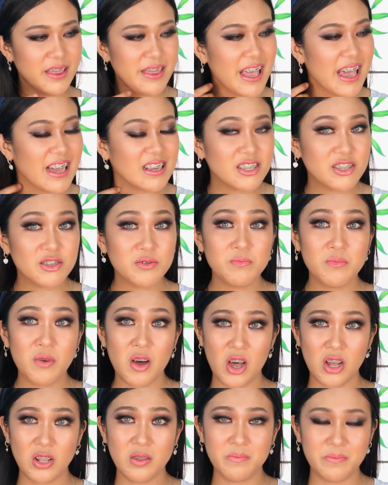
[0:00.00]
Next
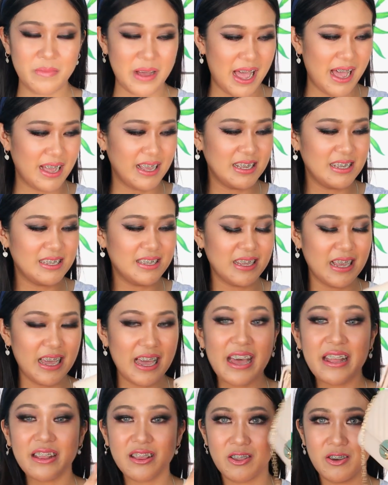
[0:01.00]
small bag is
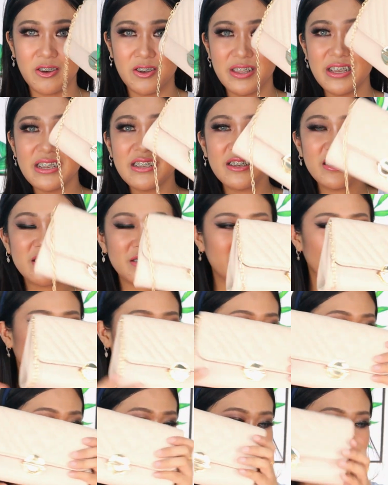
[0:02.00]
eto. This is
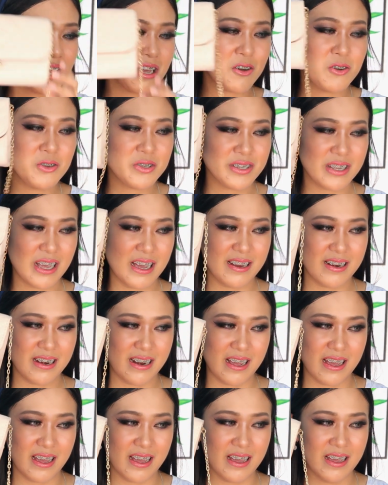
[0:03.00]
from Seco
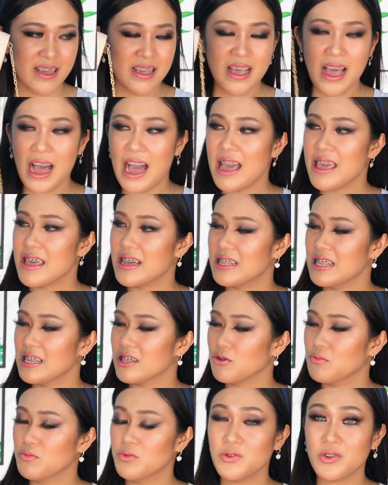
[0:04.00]
Sana. Ayan,
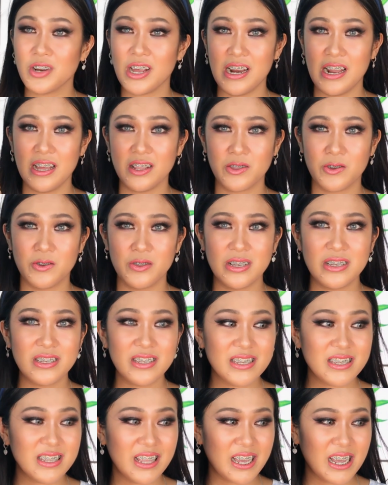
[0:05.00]
ito mura lang to.
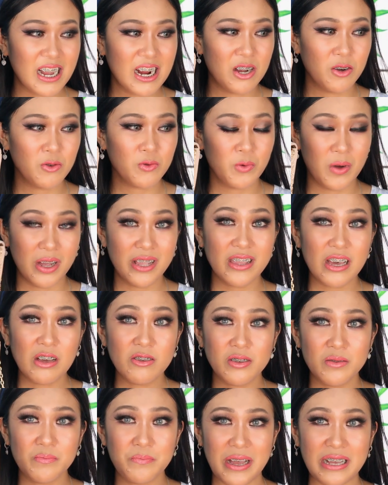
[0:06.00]
This is like around
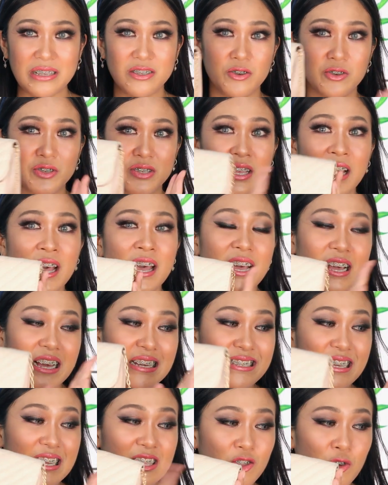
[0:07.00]
1,000 pesos.
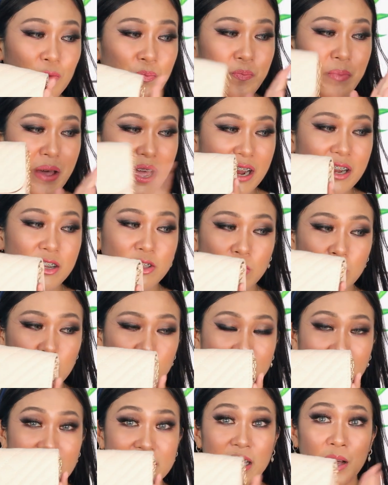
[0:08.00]
Kasi ito, pair
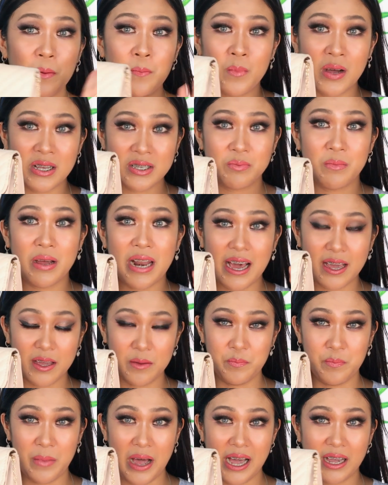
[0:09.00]
to sa isang mas
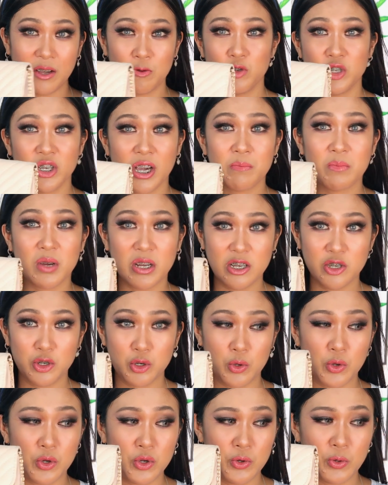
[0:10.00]
malaking bag, which I'm gonna
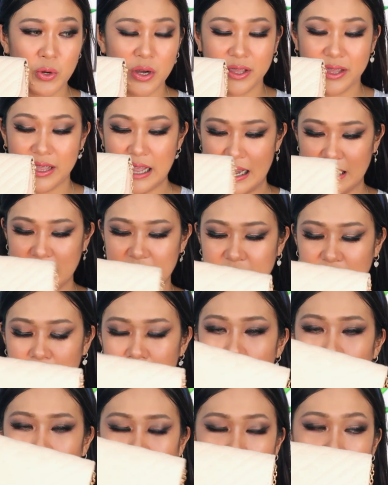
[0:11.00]
show you next.
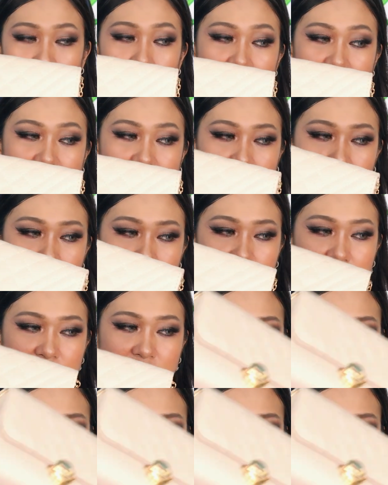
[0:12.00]
Pero ito,